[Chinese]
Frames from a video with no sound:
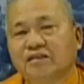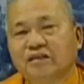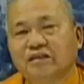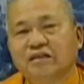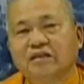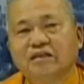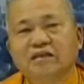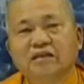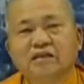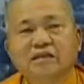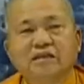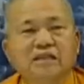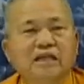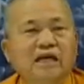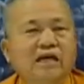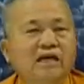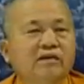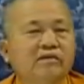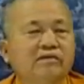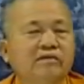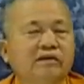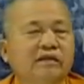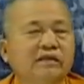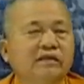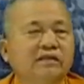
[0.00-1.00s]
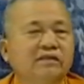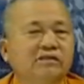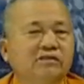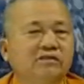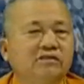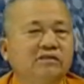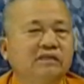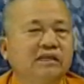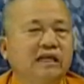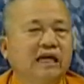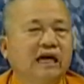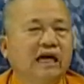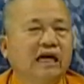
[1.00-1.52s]
所以那一位
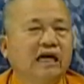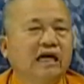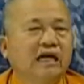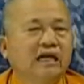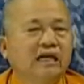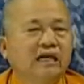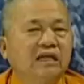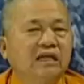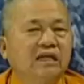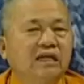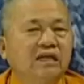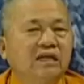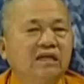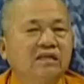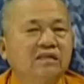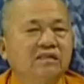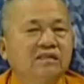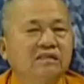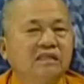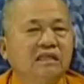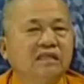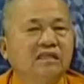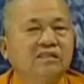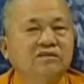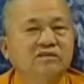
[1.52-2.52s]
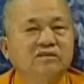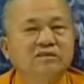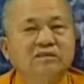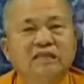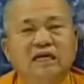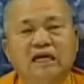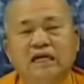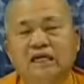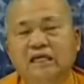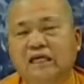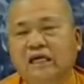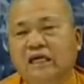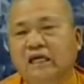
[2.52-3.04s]
局长，郑局
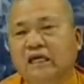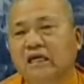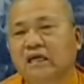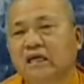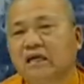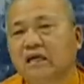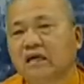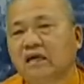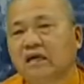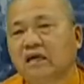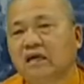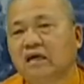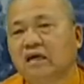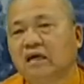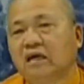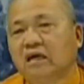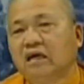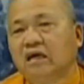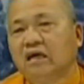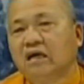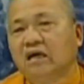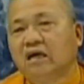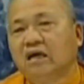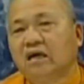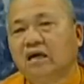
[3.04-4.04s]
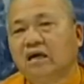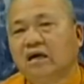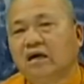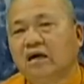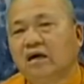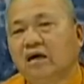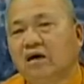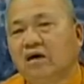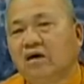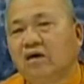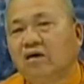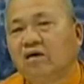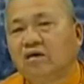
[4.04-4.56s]
长呢？
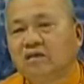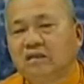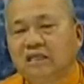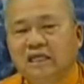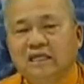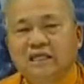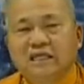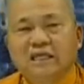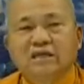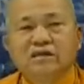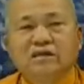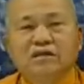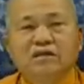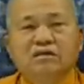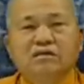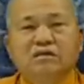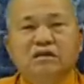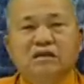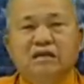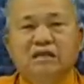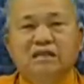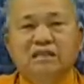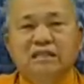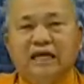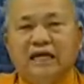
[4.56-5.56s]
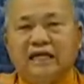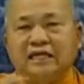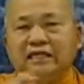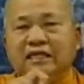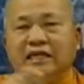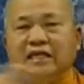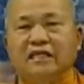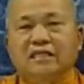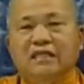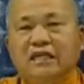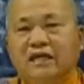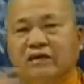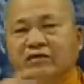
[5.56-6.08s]
哦，大家就拿
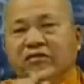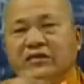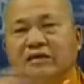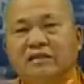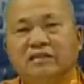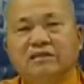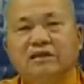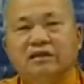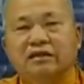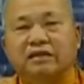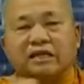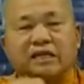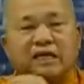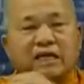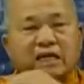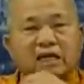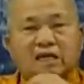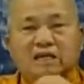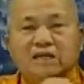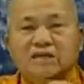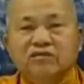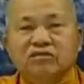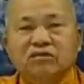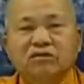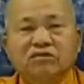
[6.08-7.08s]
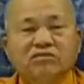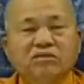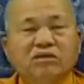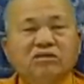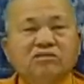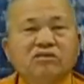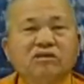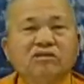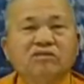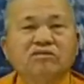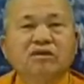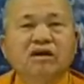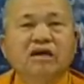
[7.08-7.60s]
起来赶快算，算
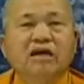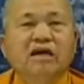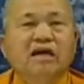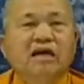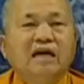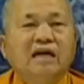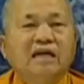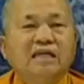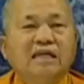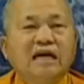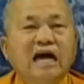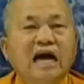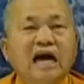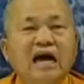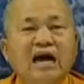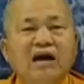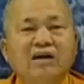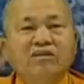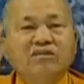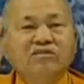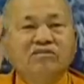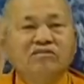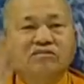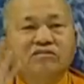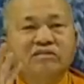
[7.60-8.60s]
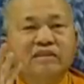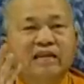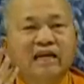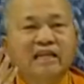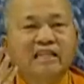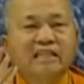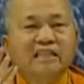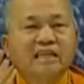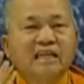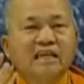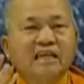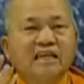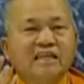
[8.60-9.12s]
算算算，刚好六十
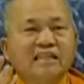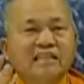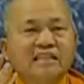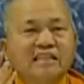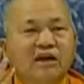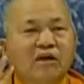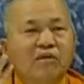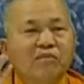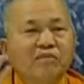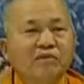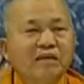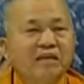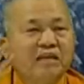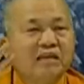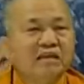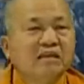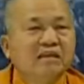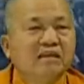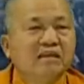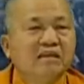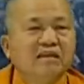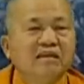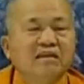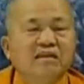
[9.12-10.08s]
年倒闭，